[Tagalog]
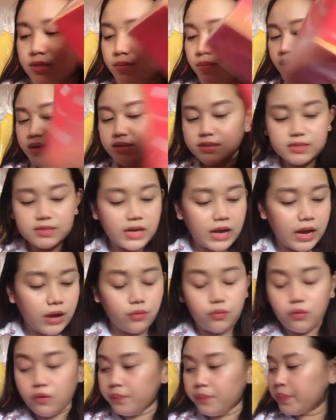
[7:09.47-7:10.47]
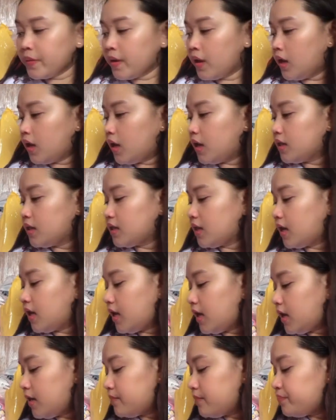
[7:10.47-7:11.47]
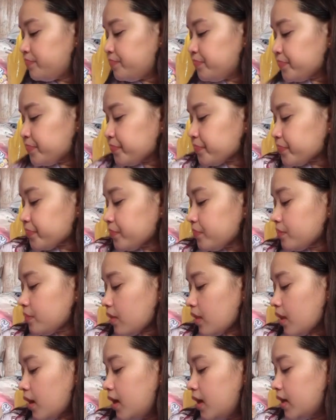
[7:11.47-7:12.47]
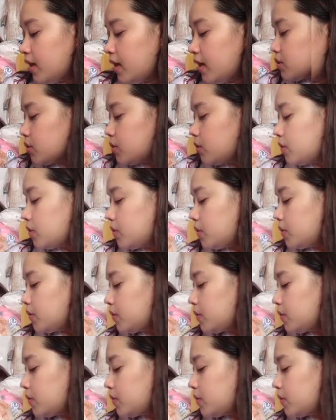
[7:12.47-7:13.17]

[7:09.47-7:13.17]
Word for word: extra ako. And then, ayan, so,